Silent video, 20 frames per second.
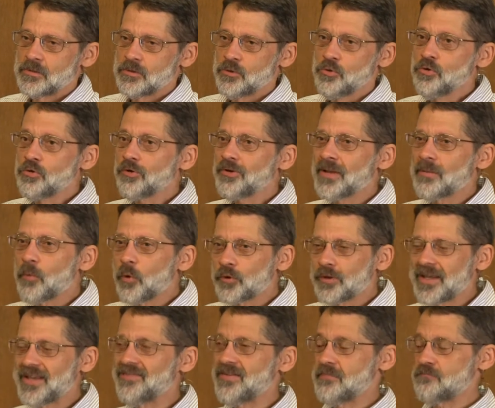uno dei
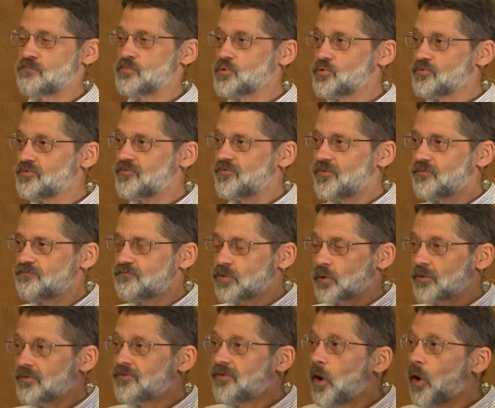motivi più
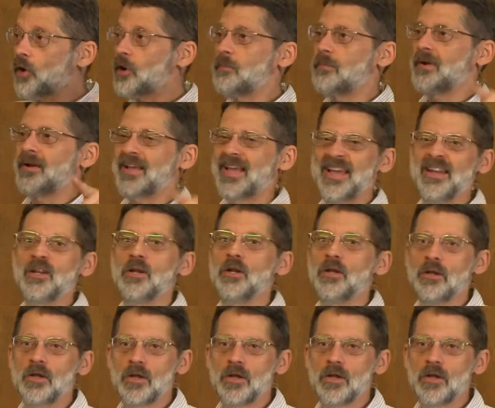profondi perché